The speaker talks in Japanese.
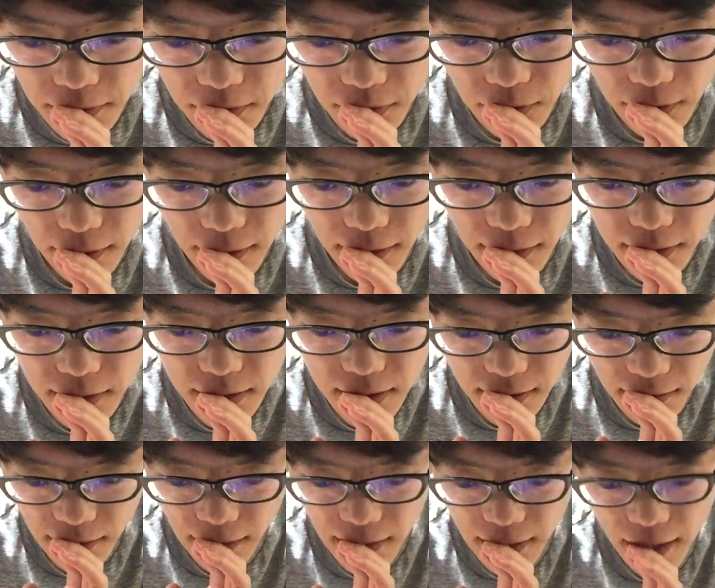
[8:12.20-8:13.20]
そんな感じで
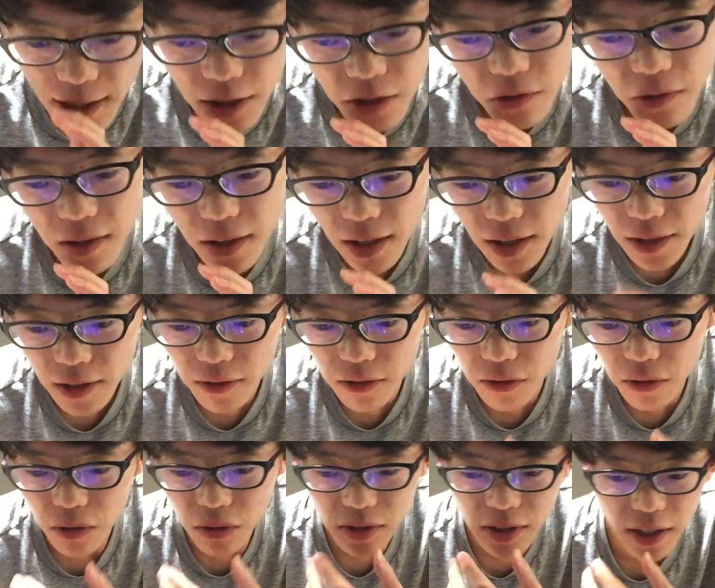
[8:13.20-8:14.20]
すかね。あとは、えっ
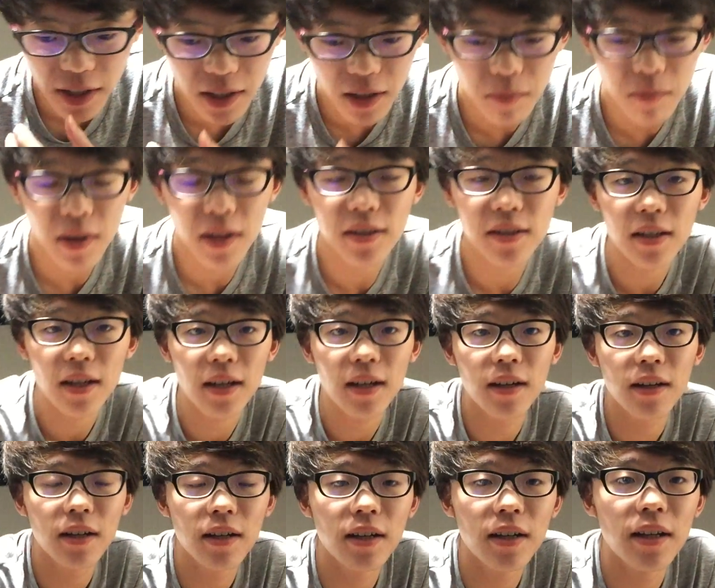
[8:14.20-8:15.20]
と、最近めっちゃ、
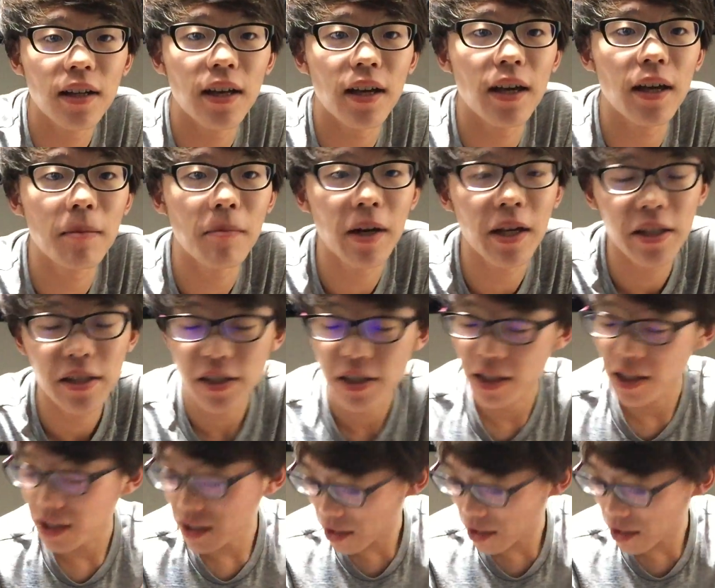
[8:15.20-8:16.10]
え毎日聴